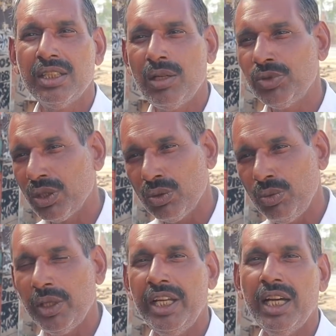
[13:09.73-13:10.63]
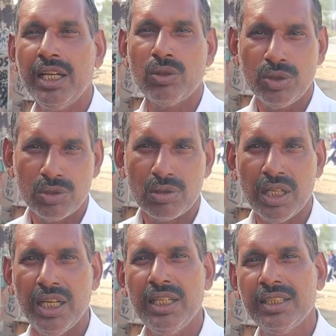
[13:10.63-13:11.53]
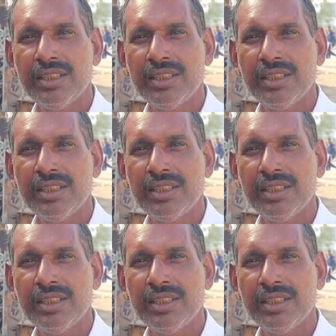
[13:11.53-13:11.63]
हमसे कोई बड़ा है कोई छोटा है